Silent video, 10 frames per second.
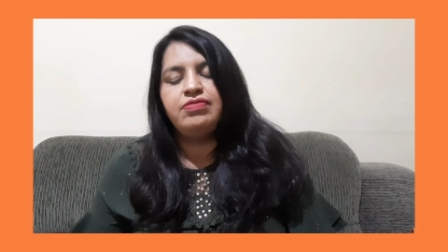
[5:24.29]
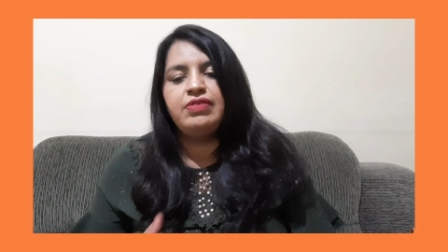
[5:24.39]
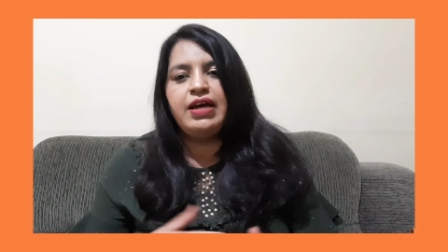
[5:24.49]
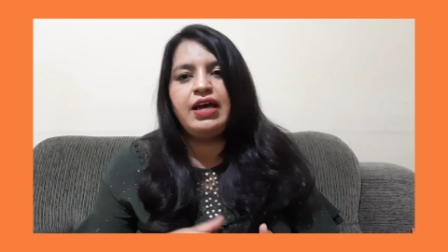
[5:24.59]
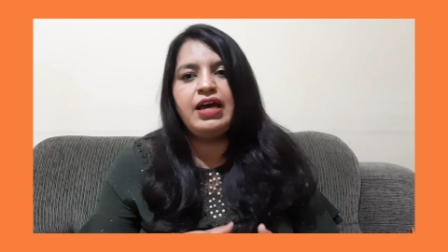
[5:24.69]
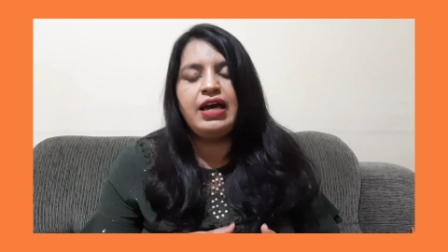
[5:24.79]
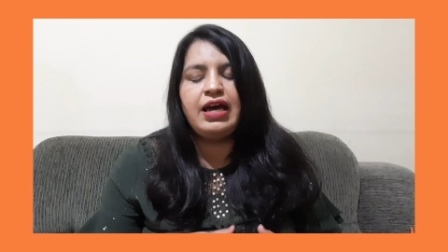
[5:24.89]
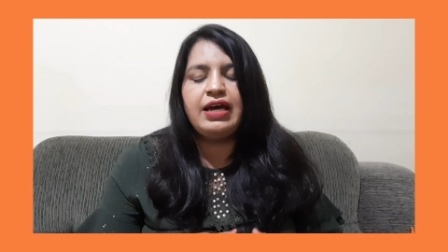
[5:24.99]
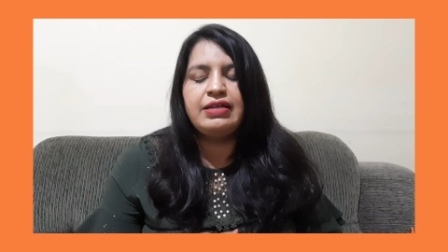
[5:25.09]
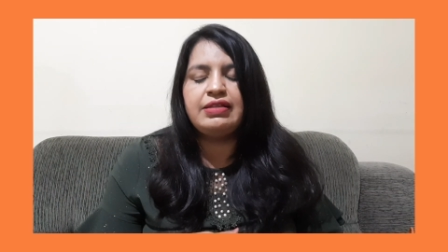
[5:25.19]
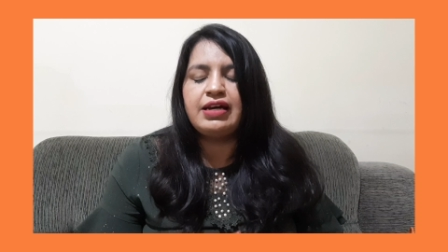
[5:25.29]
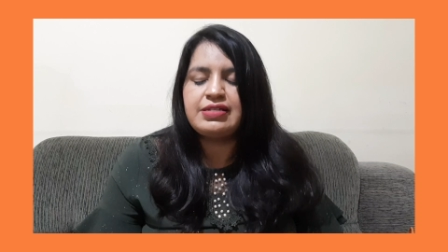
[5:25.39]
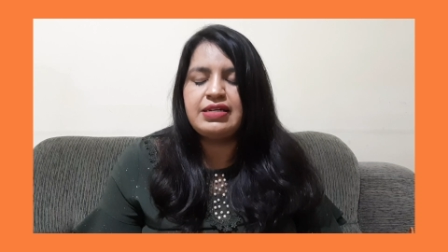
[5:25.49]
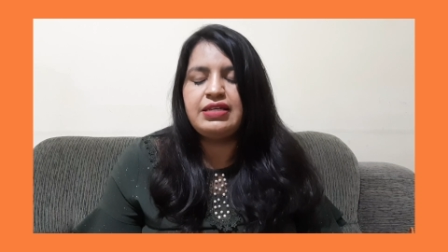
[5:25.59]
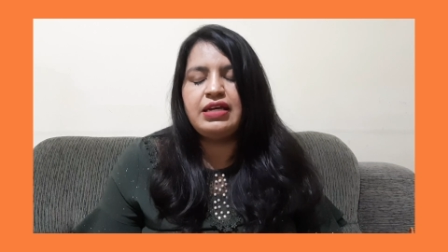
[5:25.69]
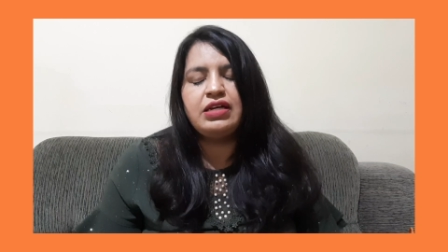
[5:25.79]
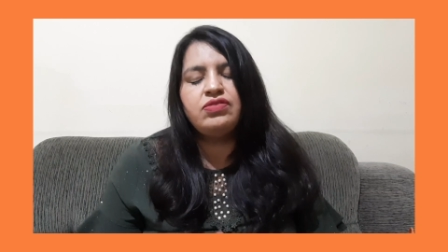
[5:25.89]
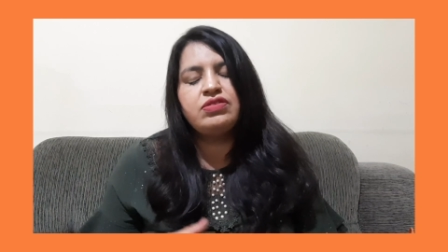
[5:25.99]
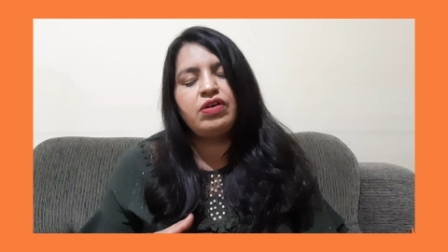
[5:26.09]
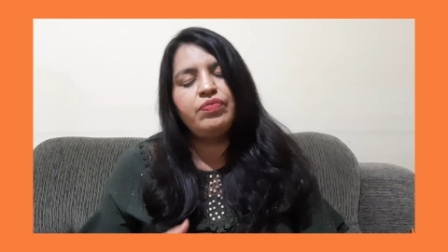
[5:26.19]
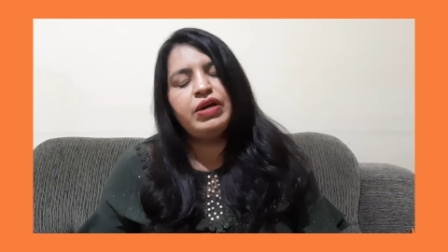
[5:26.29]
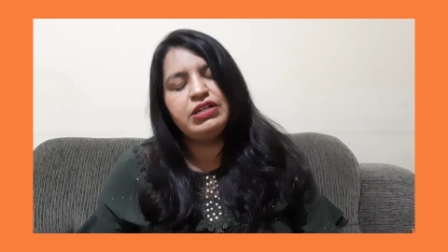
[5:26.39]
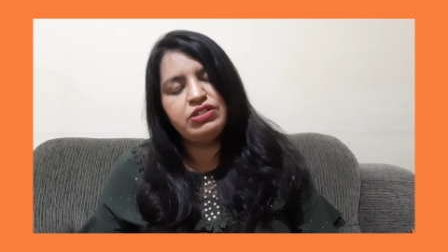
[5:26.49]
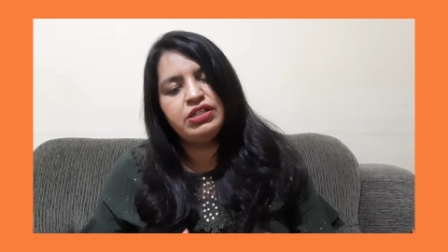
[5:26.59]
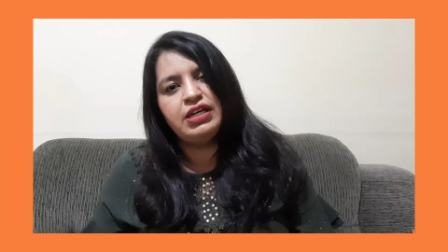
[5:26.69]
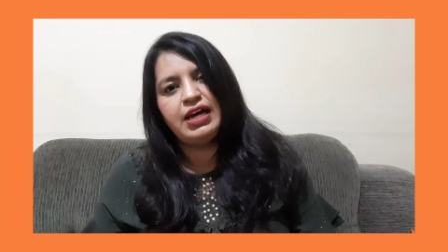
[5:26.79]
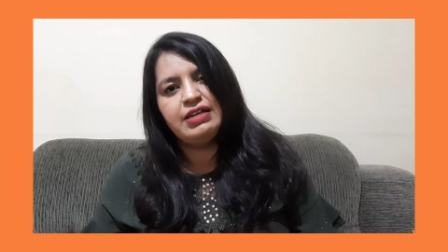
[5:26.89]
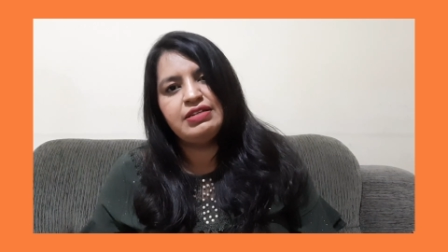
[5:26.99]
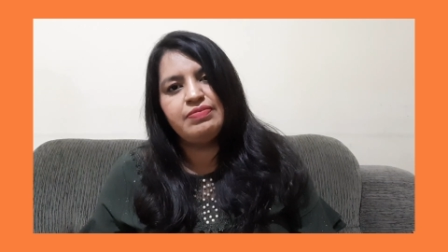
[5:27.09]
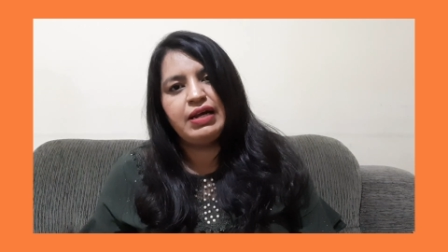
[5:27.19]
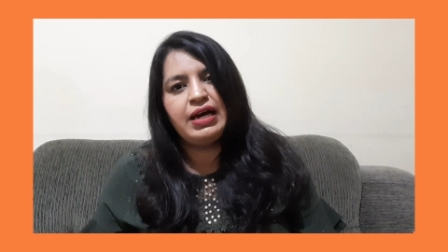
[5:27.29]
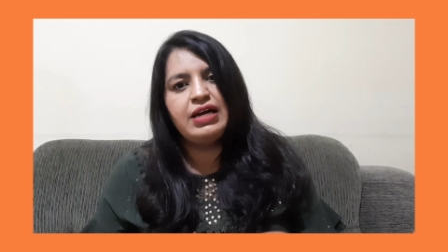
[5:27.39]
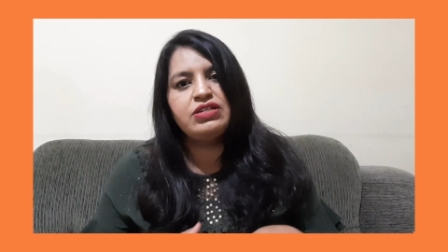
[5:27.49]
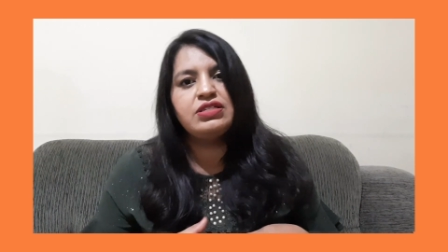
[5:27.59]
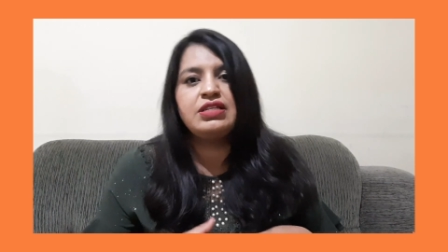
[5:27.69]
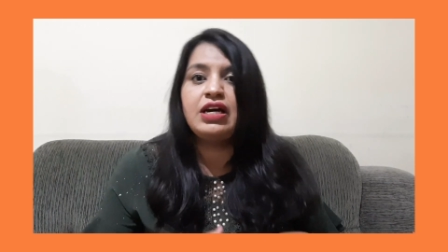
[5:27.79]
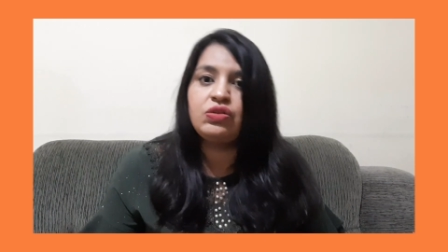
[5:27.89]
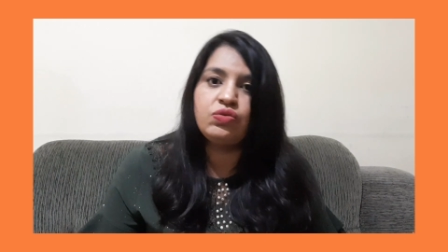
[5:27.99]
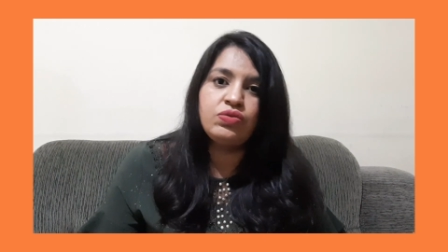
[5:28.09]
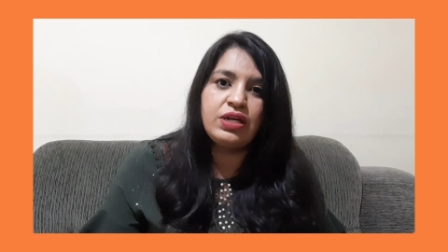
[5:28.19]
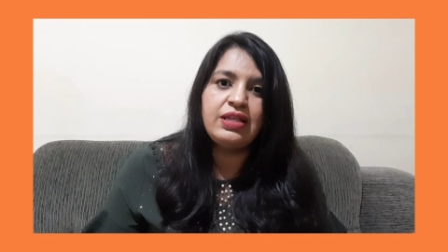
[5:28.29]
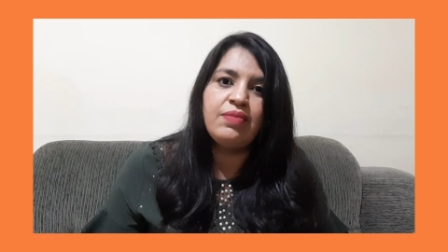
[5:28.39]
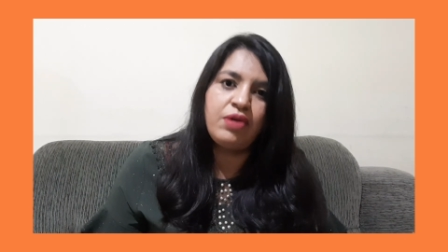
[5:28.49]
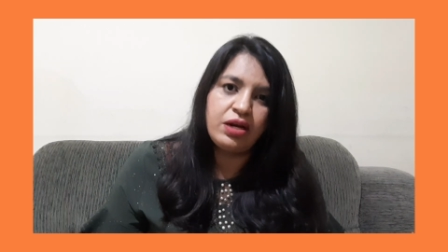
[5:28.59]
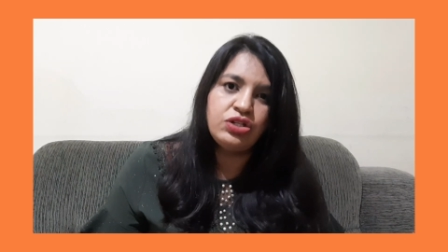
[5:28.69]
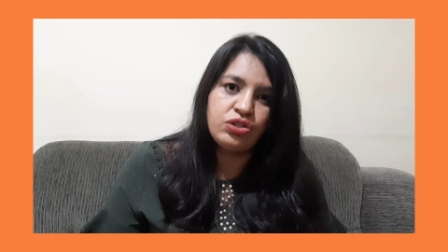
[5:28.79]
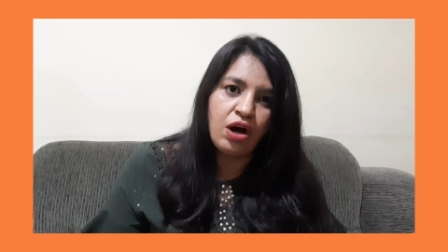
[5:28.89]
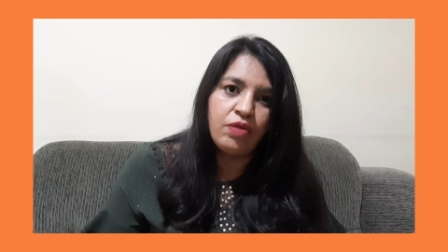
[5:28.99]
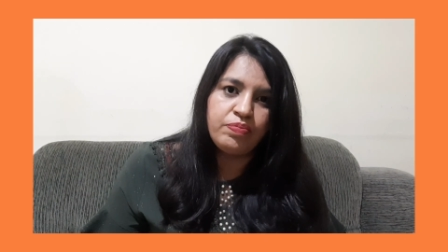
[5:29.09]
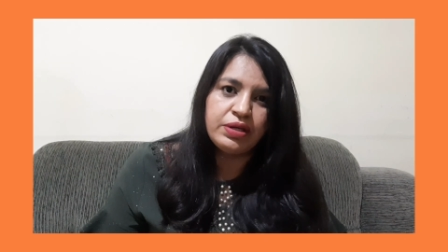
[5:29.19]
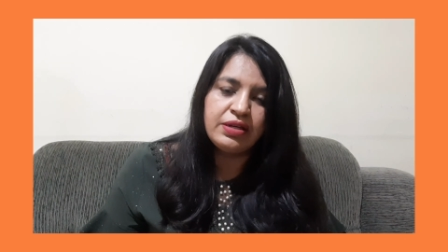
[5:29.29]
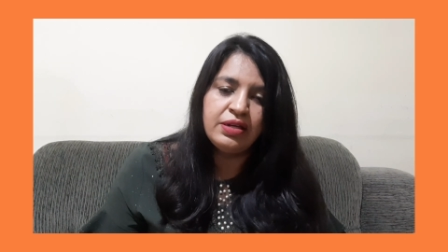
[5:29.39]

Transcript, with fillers: está é, tá aceitando somente as embalagens Natura e The Body Shop.